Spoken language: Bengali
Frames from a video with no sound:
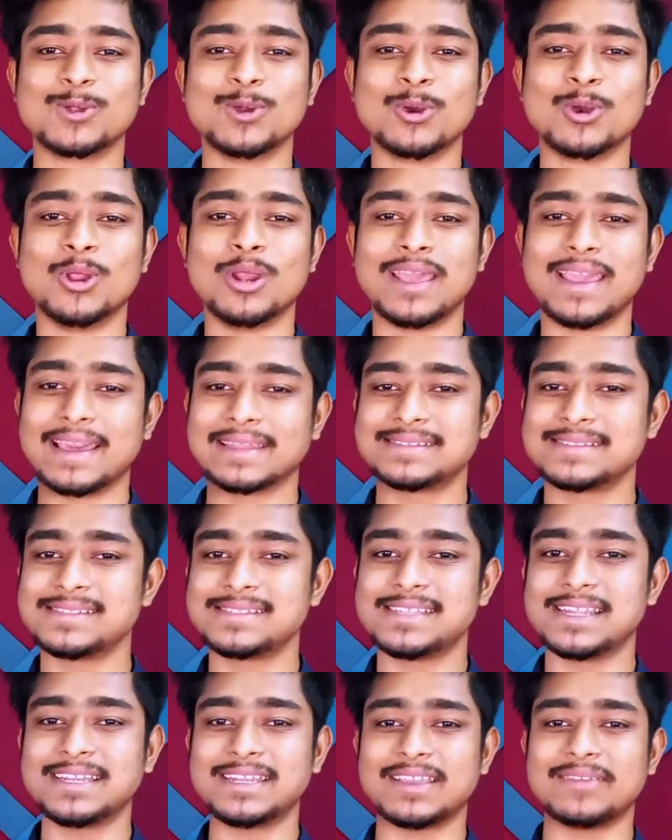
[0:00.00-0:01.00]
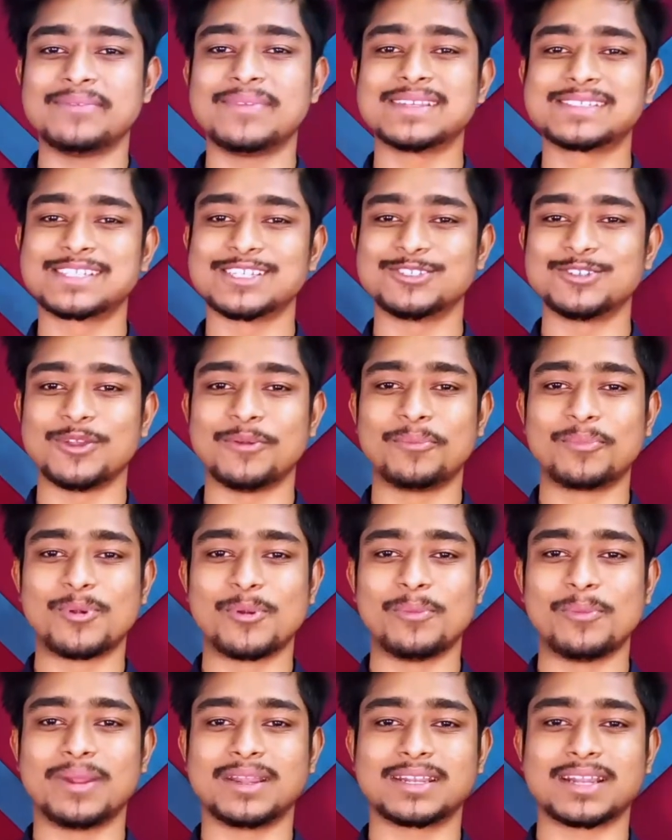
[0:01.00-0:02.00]
গুগল অ্যাসিস্ট্যান্টে বেশ কিছু
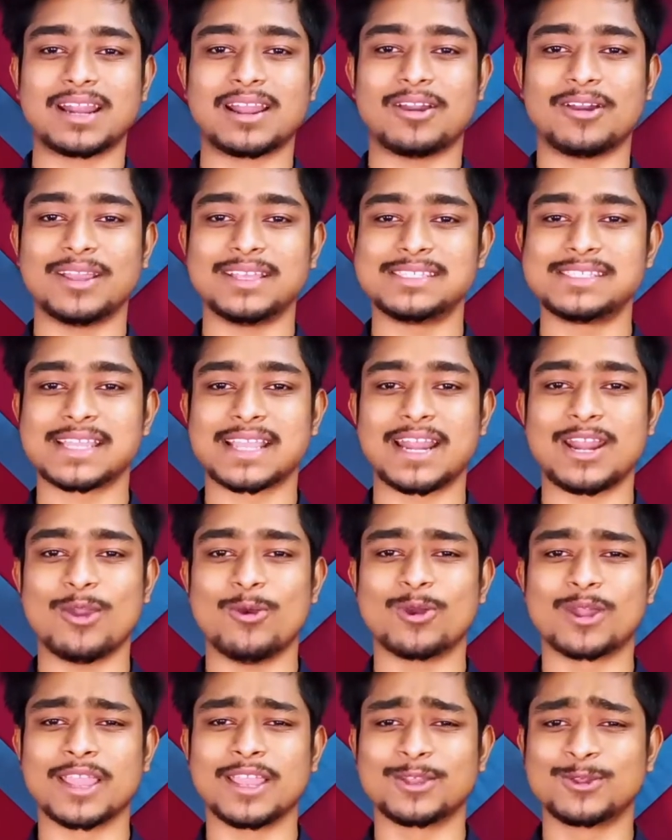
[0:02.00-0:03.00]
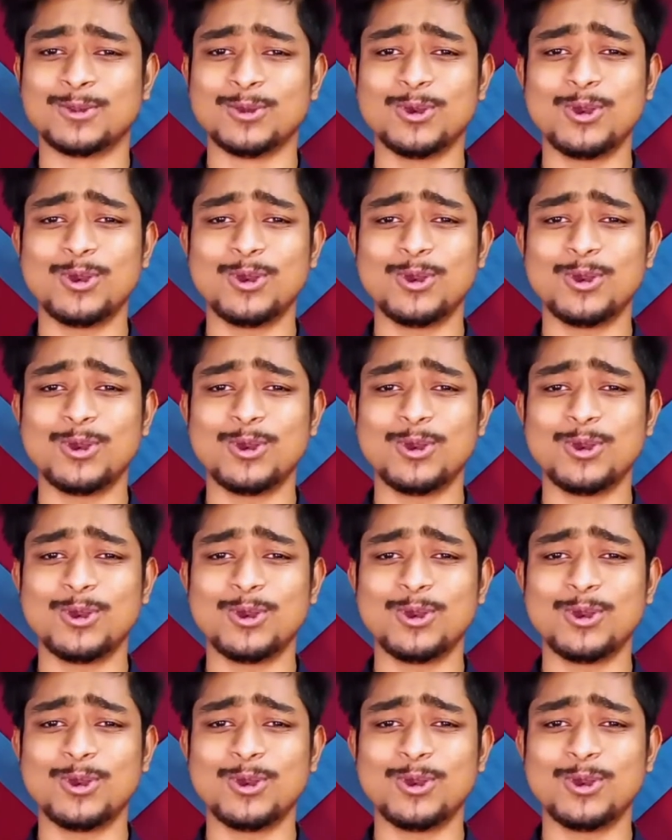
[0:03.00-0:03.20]
ইম্প্রুভমেন্ট আনা হয় সেখানে ওকে